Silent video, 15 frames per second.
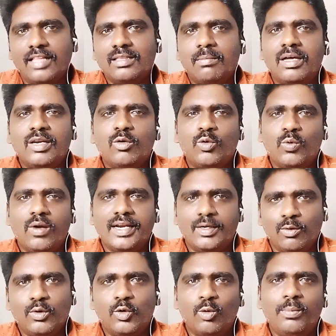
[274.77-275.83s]
அந்த மாதிரி
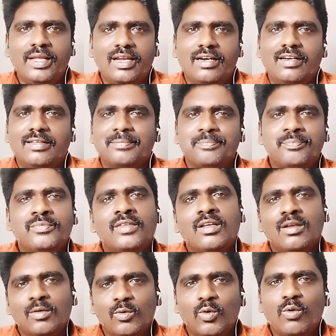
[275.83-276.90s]
உருவாக்கிட்டு ஒரு டூப்ளிகேட்டு
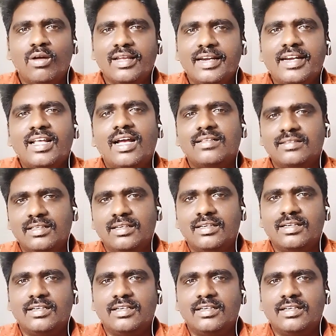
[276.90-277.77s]
உருவாக்கிட்டு அந்த